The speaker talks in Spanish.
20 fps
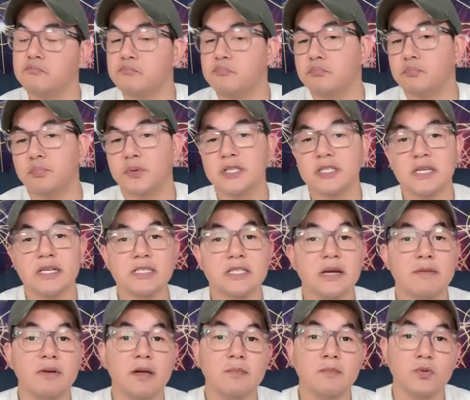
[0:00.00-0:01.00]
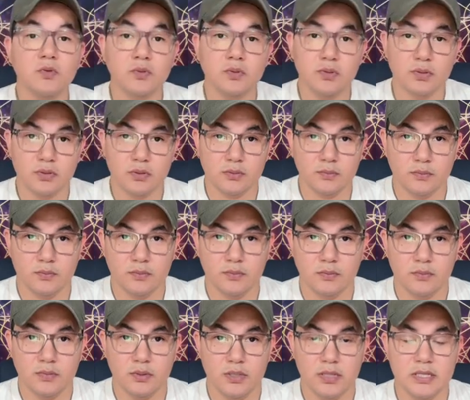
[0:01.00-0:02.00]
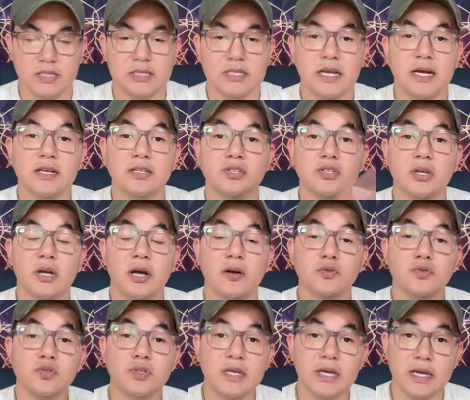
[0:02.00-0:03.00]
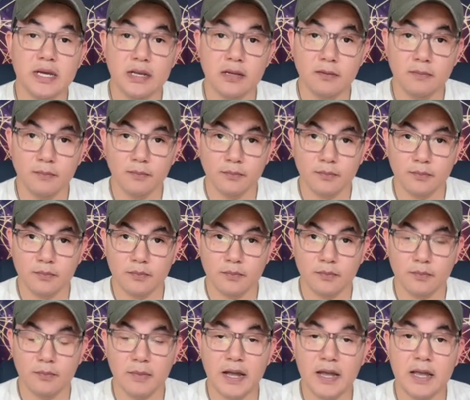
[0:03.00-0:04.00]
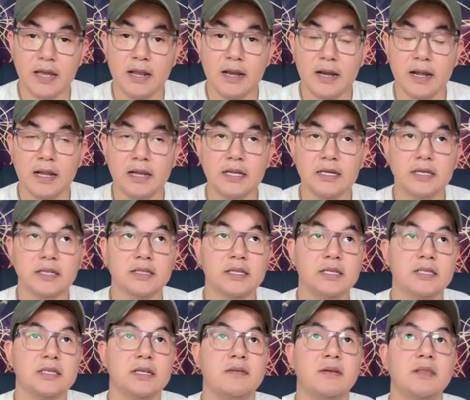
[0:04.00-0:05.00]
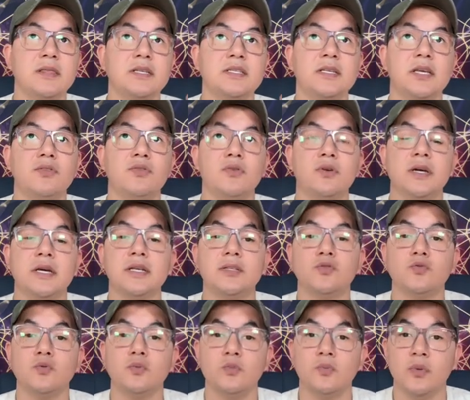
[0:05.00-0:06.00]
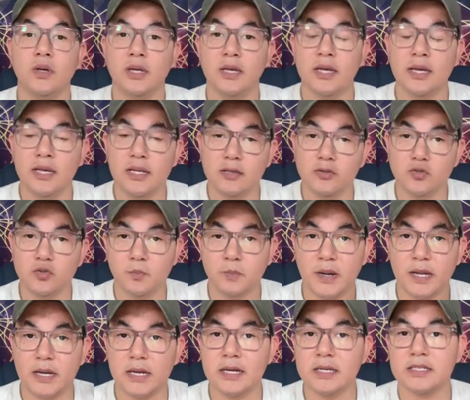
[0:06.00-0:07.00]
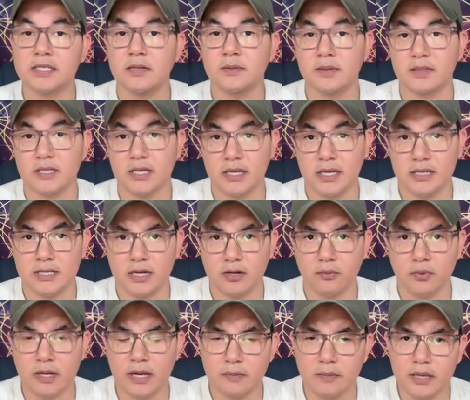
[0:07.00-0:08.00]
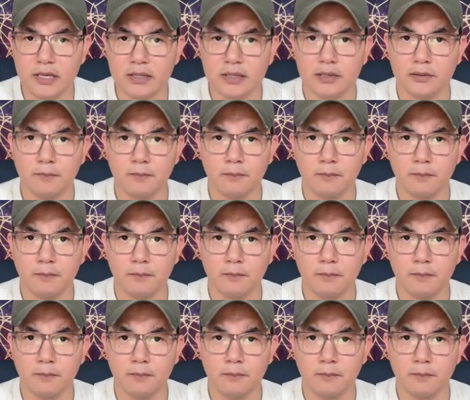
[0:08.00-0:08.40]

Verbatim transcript: pues ya sabemos, si a, Ausiel Baena le, estaban diciendo que su, él y su pareja se, se quitaron la vida,